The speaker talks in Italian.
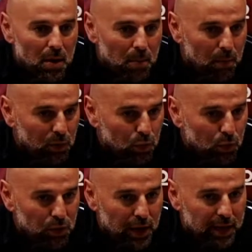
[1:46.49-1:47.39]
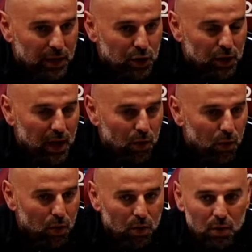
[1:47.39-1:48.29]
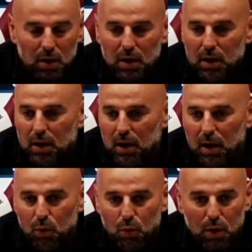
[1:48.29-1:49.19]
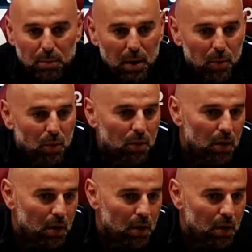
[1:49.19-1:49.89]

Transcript: battuto 6 calci d'angolo eh, a 1, abbiamo